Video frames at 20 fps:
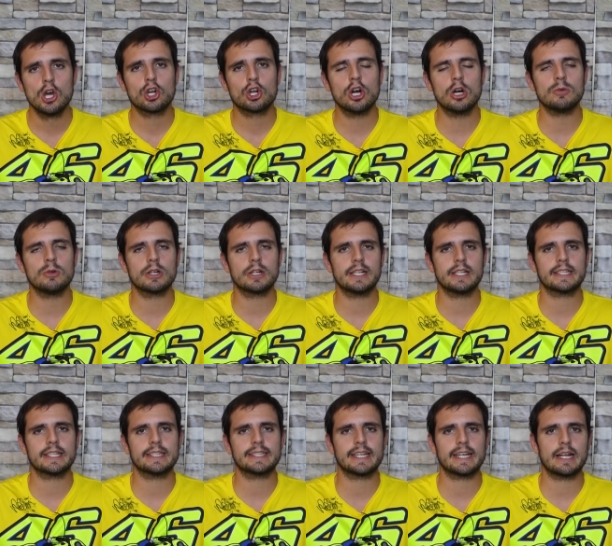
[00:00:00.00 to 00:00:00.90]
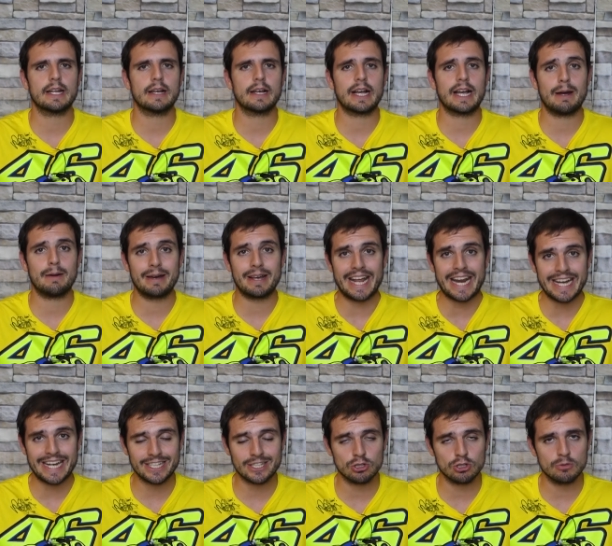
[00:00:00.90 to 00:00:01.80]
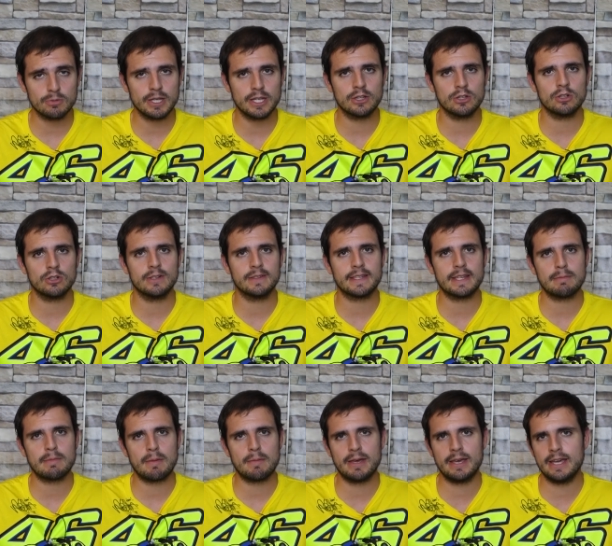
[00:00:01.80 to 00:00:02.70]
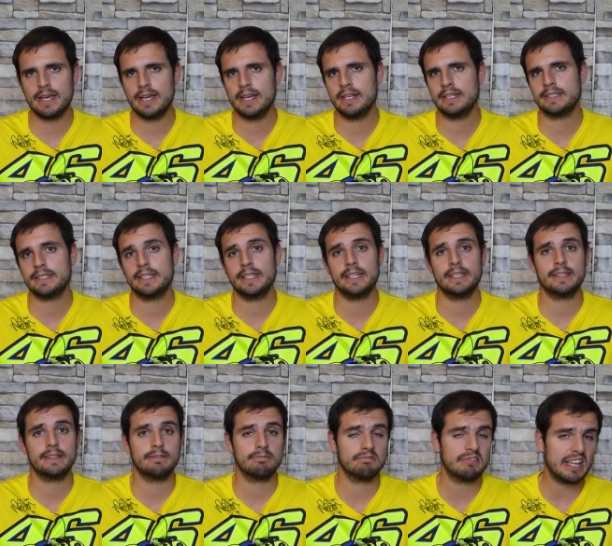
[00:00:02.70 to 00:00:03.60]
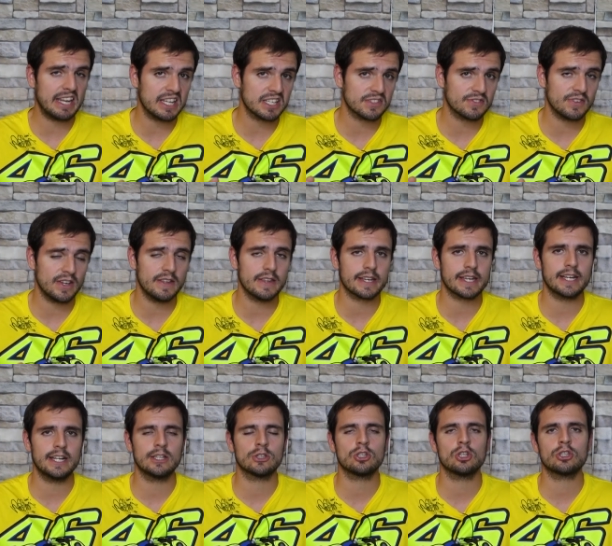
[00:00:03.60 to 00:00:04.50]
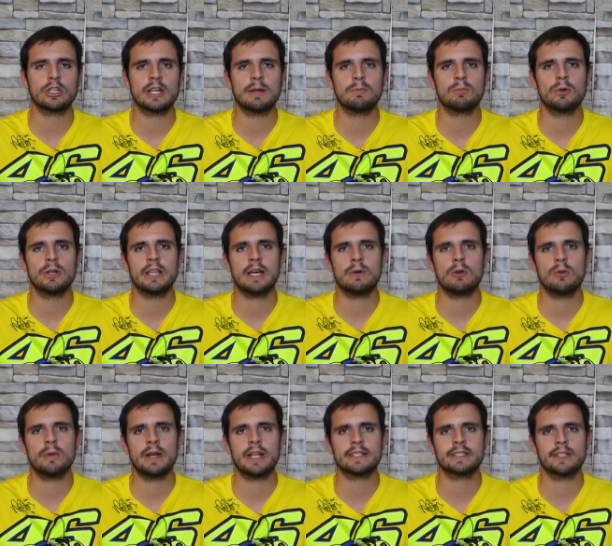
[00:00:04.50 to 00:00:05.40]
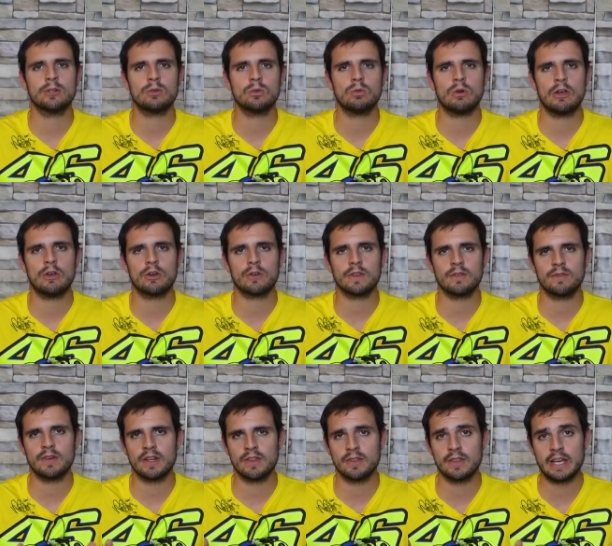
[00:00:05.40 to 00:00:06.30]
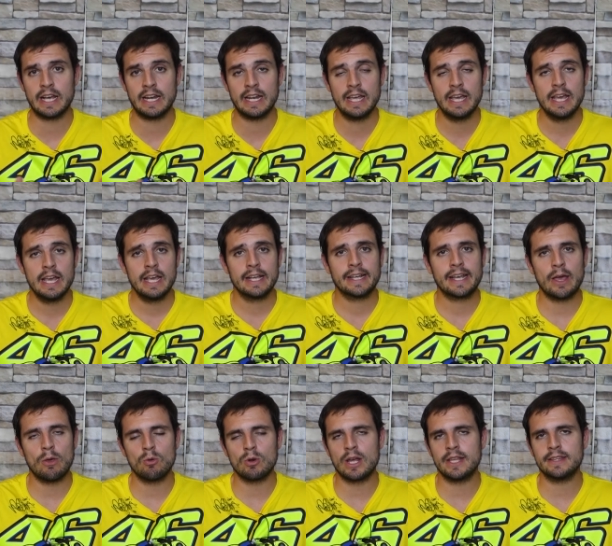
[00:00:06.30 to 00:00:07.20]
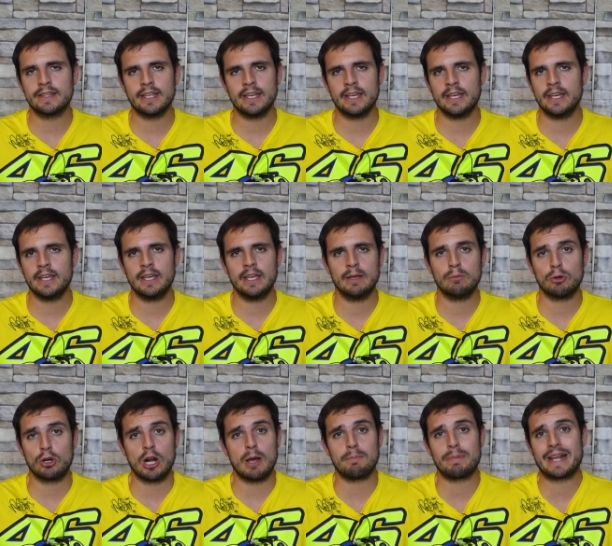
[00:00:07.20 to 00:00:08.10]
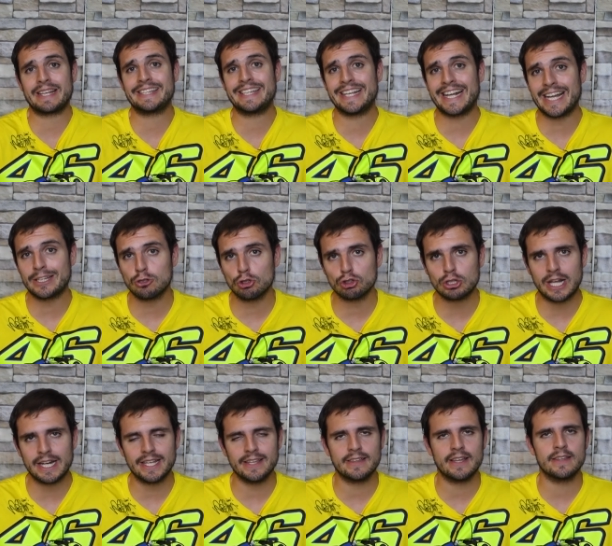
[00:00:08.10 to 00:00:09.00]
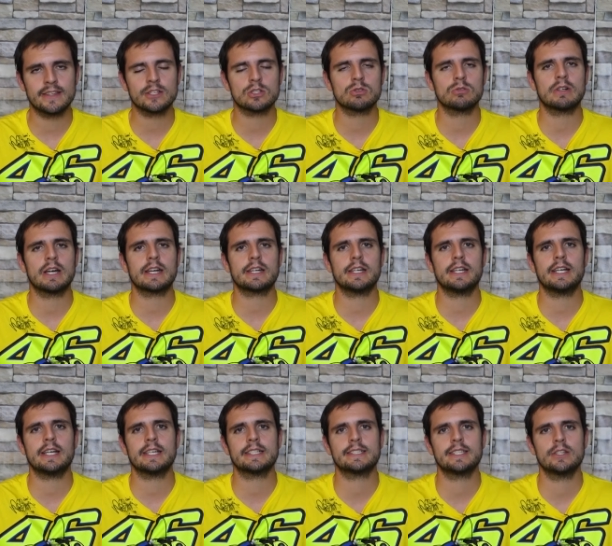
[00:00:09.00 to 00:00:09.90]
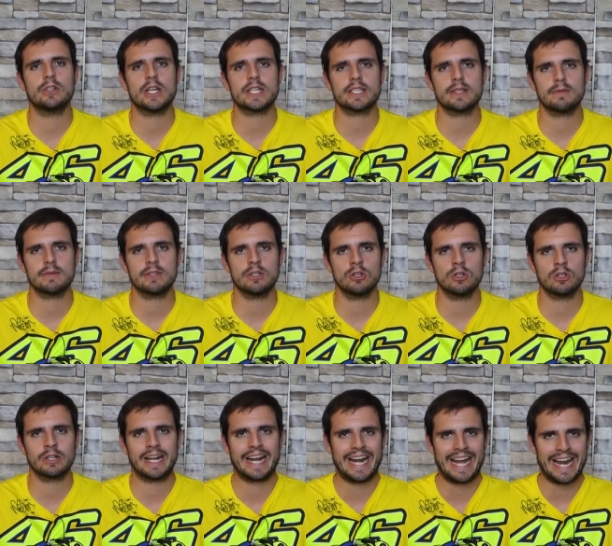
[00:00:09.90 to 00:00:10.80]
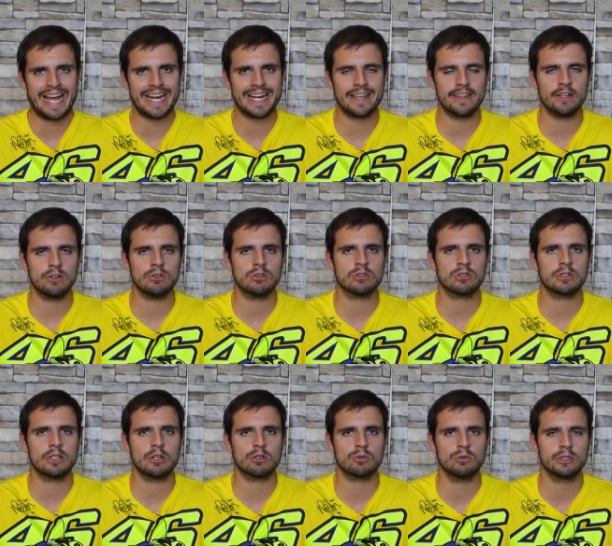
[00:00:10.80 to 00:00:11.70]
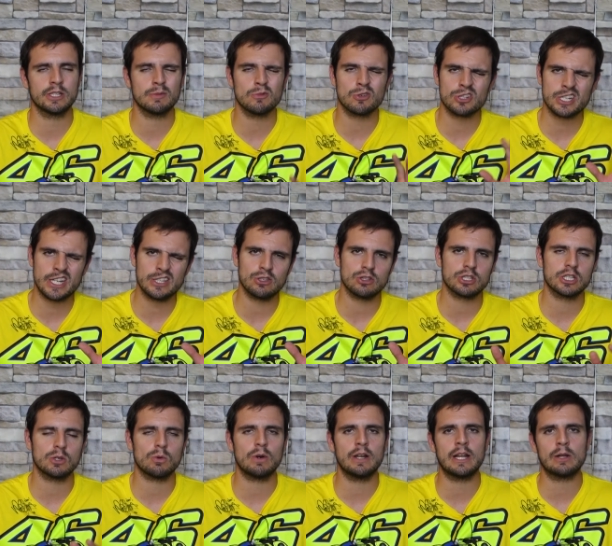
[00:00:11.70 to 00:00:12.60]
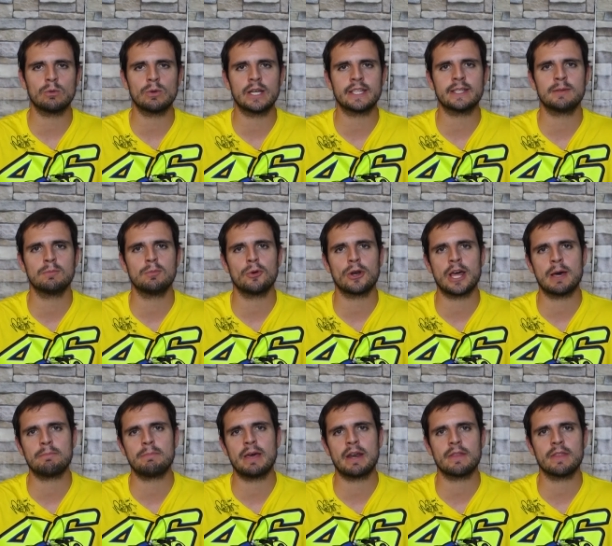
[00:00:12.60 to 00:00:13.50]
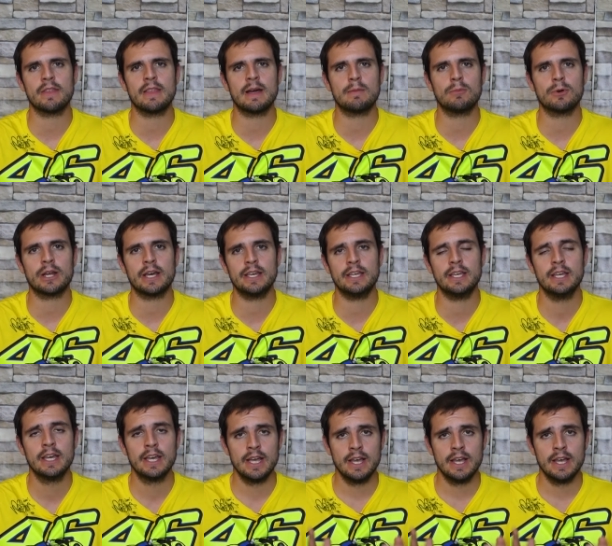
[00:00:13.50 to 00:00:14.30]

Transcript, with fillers: cómo crees que se acabará resolviendo el tema Bale, si tienes fe de que en el Tottenham pueda volver a ser un jugador diferencial que durante bueno, la práctica totalidad de su carrera ha sido, a excepción clara de los, de los últimos años, igual alguna temporada perdida por ahí.